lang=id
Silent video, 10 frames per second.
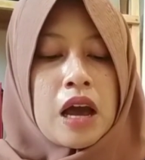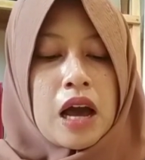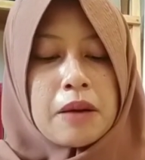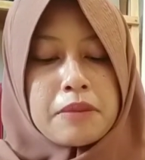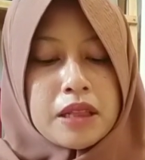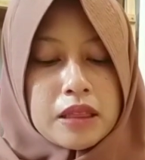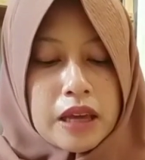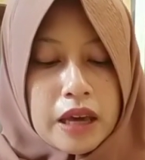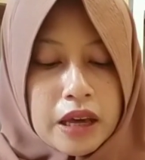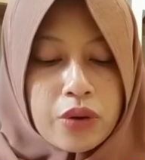Amin
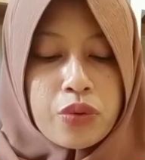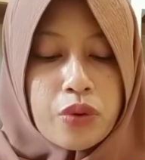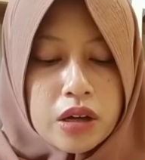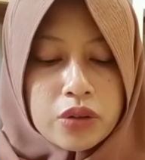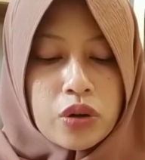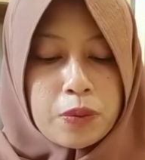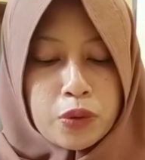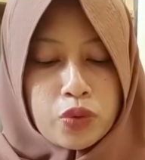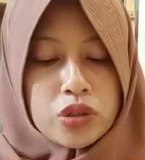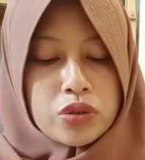teh, uang
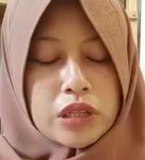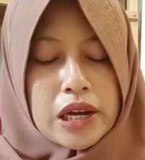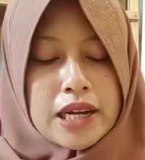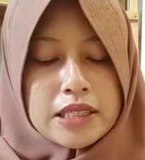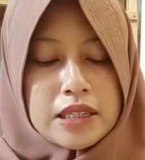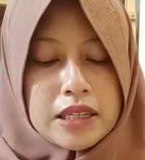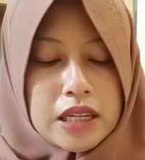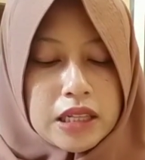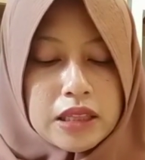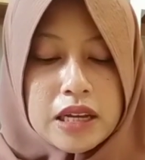22 juta nggak
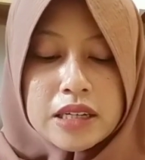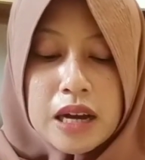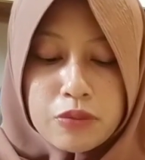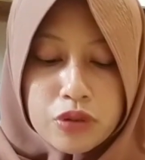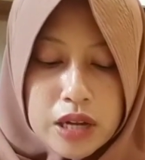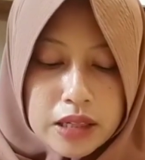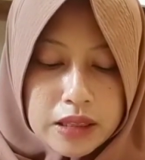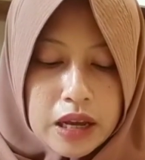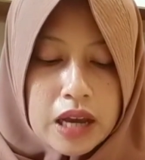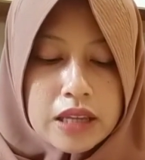sedikit dan nggak mudah
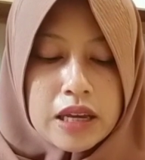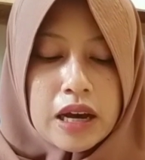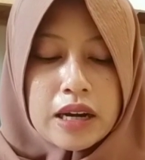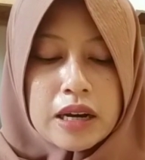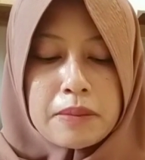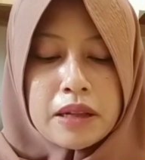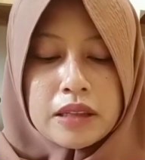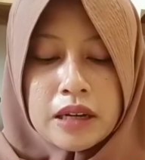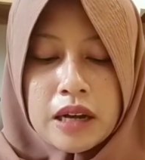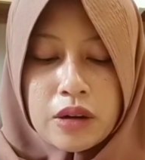teh hanya karena
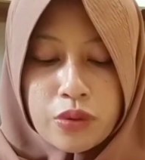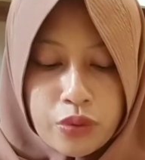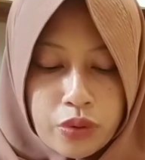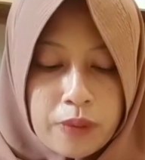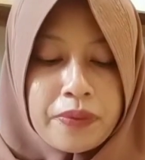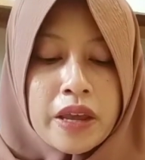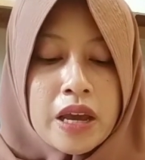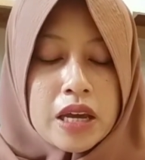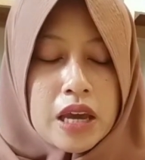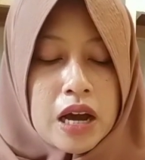mantan aku.
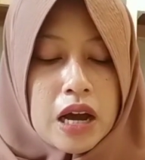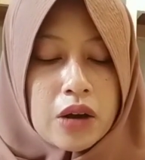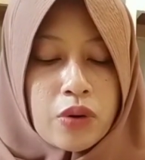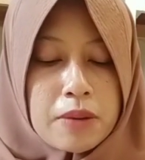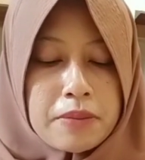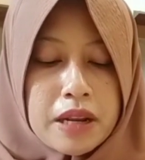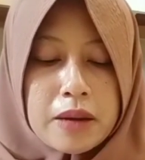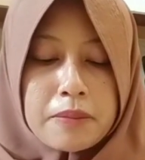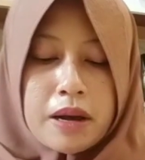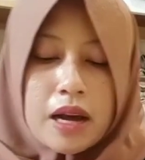Yang aku ambil
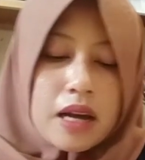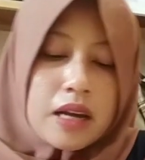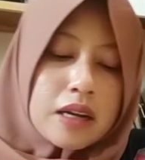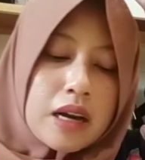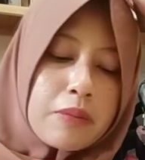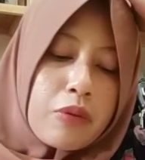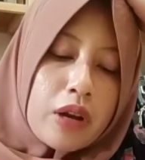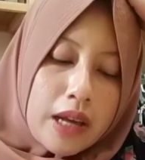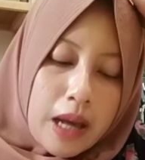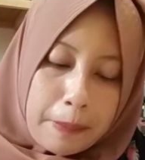hikmah, nggak
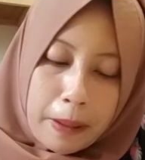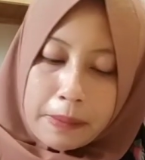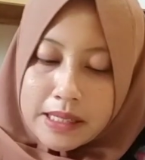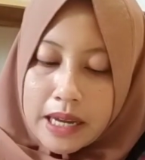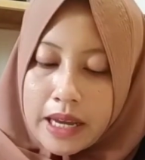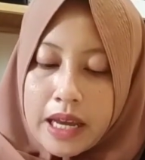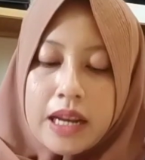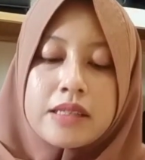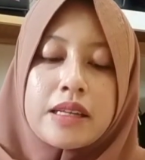boleh gampang percaya dan